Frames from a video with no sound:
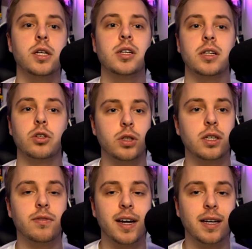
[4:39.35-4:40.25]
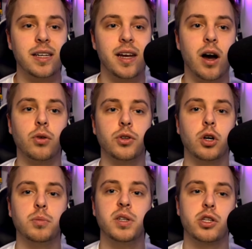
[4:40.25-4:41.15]
Natürlich wäre hier auch eine
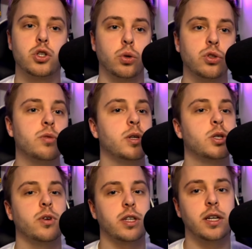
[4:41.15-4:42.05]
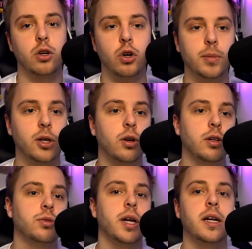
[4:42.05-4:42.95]
Kombination, zum Beispiel aus einer Comic-Con
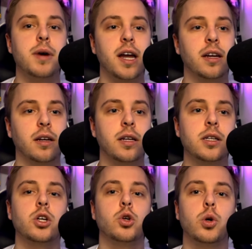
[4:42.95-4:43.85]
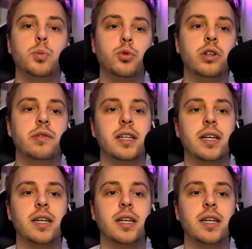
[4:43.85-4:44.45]
oder einem anderen Krypto-Event,